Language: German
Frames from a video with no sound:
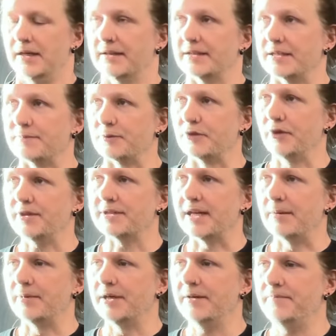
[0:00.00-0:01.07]
Das bedeutet
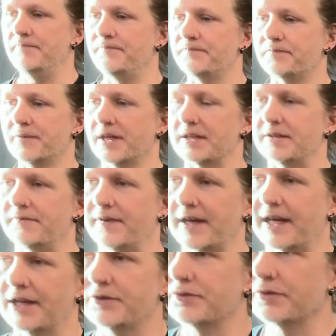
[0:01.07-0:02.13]
aber, die
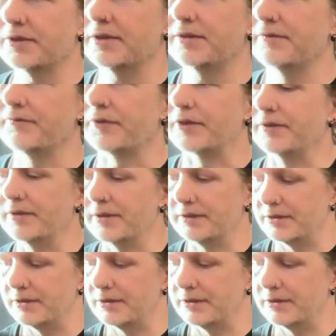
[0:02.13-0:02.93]
Verkettung von